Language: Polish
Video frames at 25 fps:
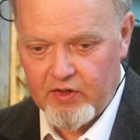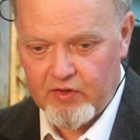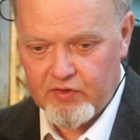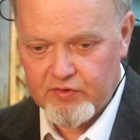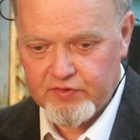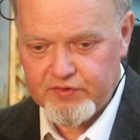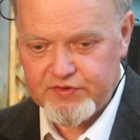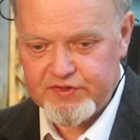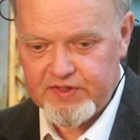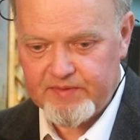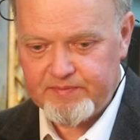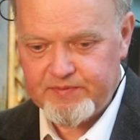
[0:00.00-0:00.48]

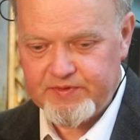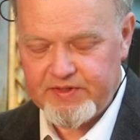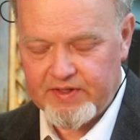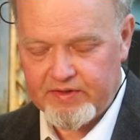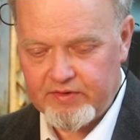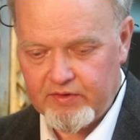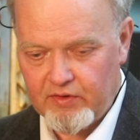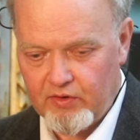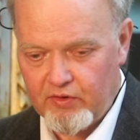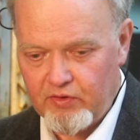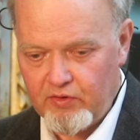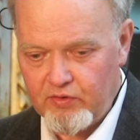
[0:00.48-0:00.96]
koncepcja
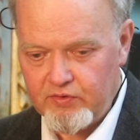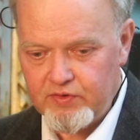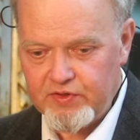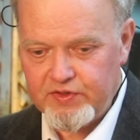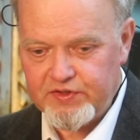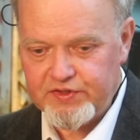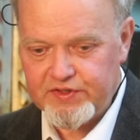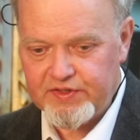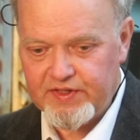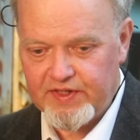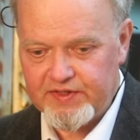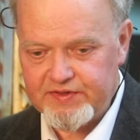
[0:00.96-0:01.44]

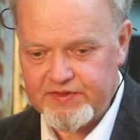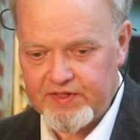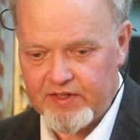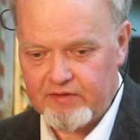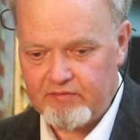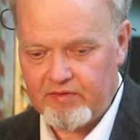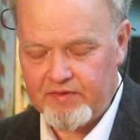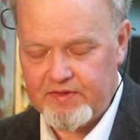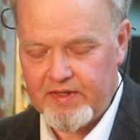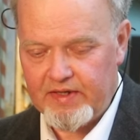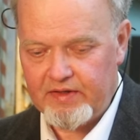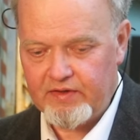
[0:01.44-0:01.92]
teologiczna
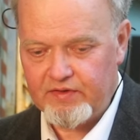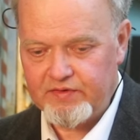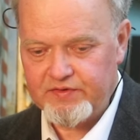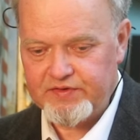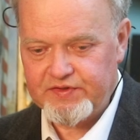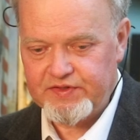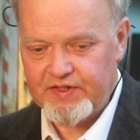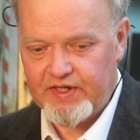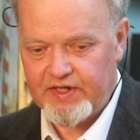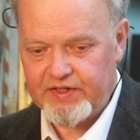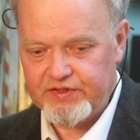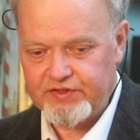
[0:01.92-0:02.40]

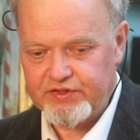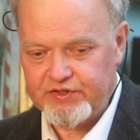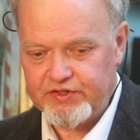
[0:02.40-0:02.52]
zakładająca,